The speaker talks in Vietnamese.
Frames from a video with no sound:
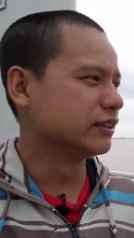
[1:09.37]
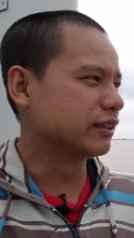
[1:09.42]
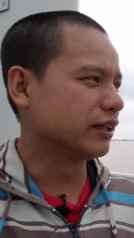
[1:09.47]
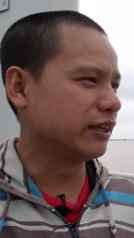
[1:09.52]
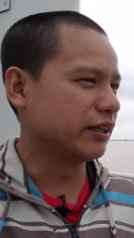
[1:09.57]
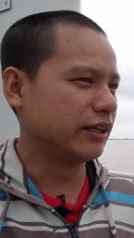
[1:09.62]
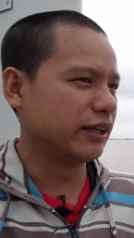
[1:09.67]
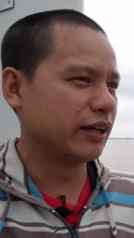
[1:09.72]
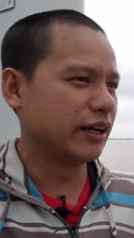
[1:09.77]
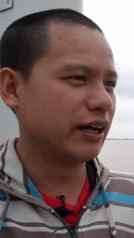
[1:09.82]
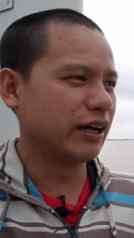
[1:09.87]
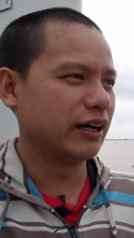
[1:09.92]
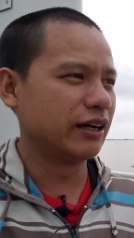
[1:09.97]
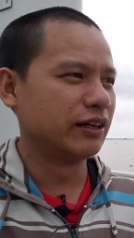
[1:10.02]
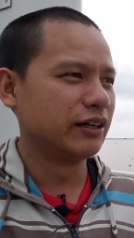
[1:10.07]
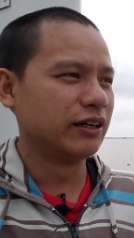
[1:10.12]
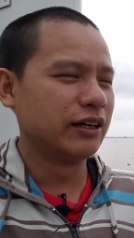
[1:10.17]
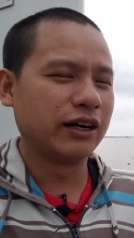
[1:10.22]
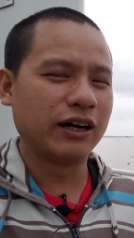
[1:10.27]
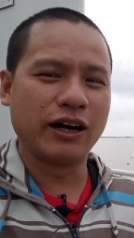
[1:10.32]
Thì à,
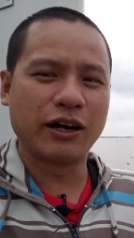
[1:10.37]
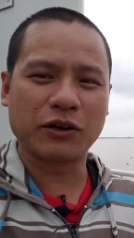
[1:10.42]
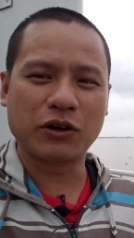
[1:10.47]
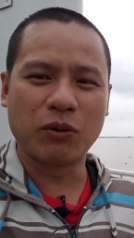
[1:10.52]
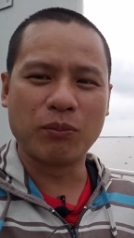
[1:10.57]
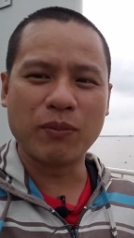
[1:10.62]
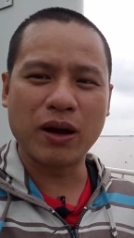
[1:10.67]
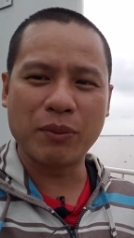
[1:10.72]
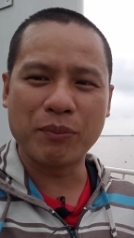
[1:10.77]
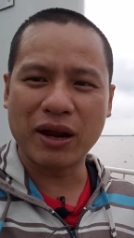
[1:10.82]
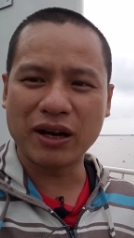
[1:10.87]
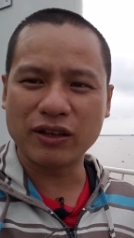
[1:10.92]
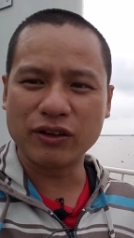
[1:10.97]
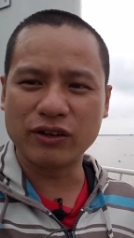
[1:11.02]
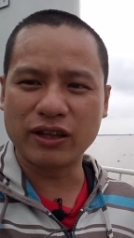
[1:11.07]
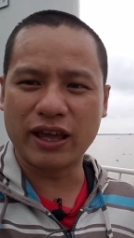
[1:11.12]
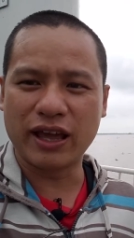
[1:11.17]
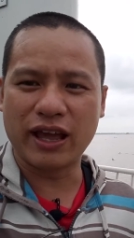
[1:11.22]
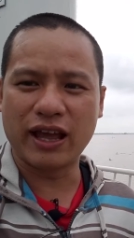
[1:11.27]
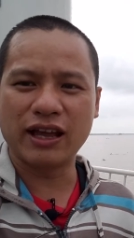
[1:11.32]
cũng may mắn cho
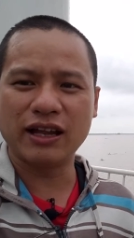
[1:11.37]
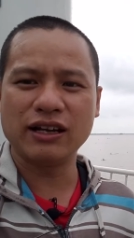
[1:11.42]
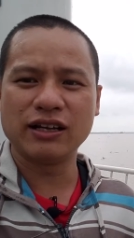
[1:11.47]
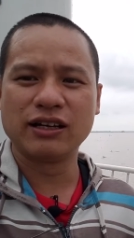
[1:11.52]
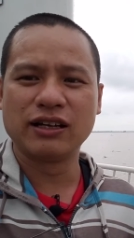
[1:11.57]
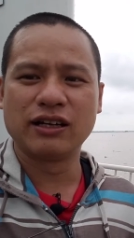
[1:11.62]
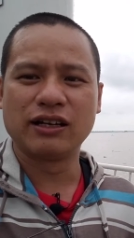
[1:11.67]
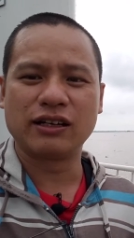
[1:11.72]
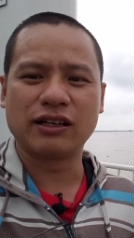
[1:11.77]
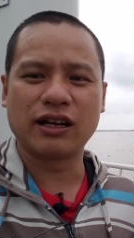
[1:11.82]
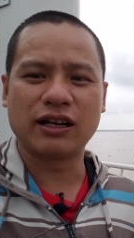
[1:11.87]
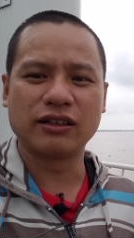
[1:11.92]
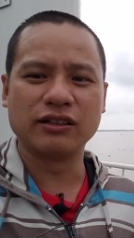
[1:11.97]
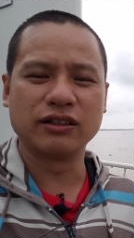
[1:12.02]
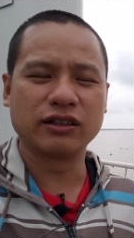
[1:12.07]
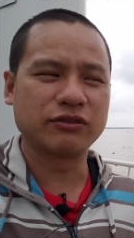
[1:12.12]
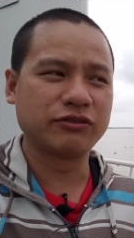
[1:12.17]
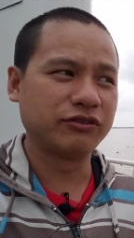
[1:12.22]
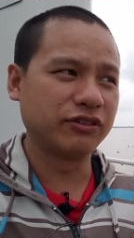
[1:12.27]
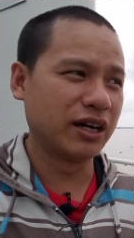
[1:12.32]
Nhã là
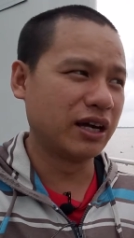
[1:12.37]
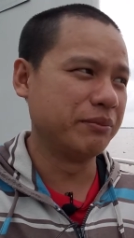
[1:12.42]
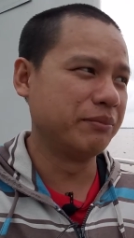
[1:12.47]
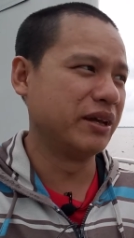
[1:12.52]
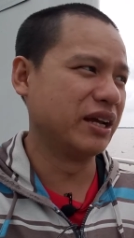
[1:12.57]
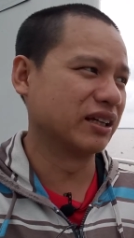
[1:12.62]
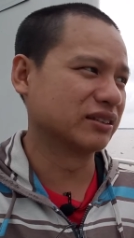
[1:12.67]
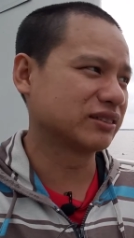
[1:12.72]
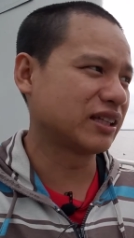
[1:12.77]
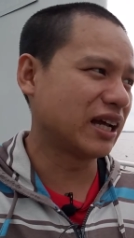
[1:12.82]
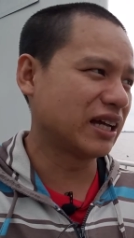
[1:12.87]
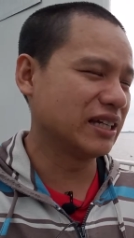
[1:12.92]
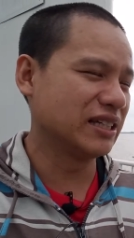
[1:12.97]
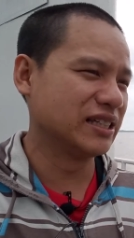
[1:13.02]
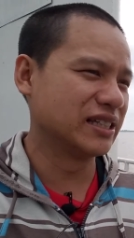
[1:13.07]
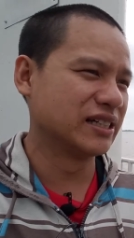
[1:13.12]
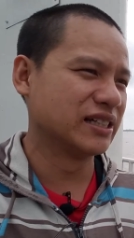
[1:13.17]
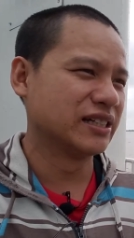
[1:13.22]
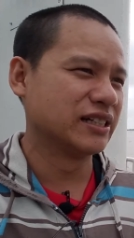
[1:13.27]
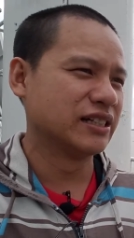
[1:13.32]
được về miền Tây